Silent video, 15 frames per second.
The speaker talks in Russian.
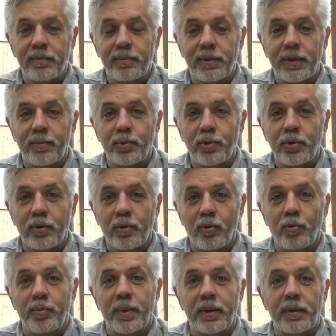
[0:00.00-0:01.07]
Потому что
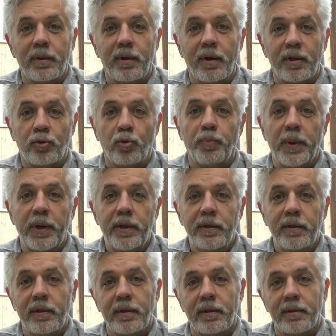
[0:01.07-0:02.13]
кроме
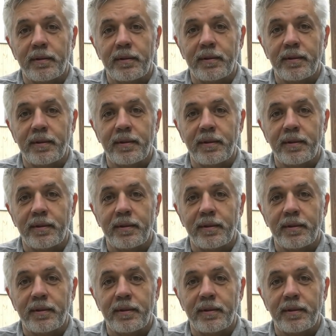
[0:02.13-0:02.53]
отупления